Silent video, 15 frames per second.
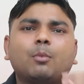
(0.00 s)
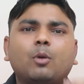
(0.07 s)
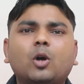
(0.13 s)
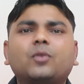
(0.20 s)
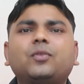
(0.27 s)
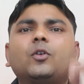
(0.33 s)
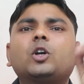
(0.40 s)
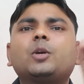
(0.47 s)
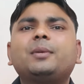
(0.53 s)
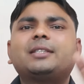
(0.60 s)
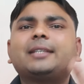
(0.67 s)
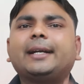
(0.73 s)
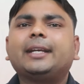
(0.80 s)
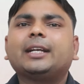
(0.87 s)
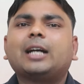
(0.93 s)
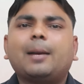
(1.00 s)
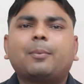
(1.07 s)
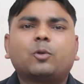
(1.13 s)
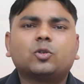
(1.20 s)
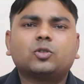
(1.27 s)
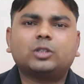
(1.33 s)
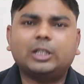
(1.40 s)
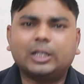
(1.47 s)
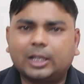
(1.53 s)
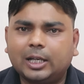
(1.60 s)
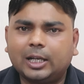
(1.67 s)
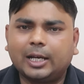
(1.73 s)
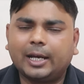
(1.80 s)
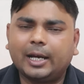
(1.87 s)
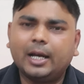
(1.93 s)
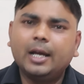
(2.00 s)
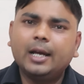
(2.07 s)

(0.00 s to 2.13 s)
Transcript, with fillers: मॉर्फो की भी सेटिंग आपको सीखनी है